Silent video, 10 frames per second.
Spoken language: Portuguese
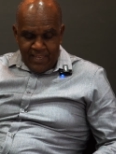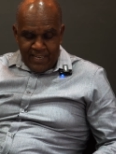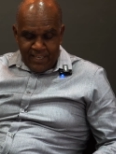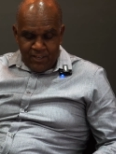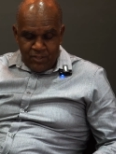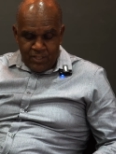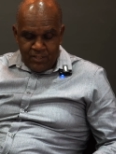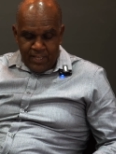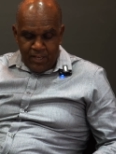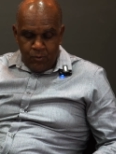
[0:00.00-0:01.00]
E aqui a gente
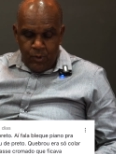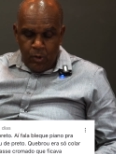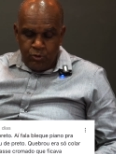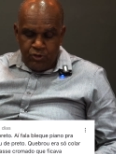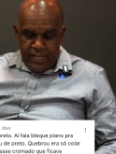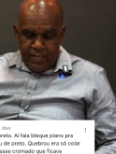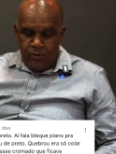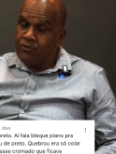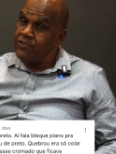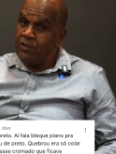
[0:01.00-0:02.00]
tem o
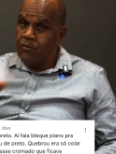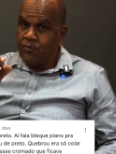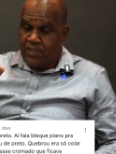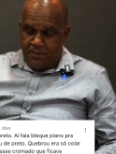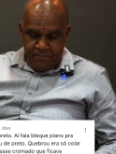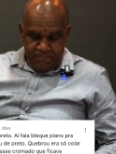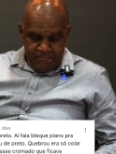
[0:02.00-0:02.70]
Eugênio Silva.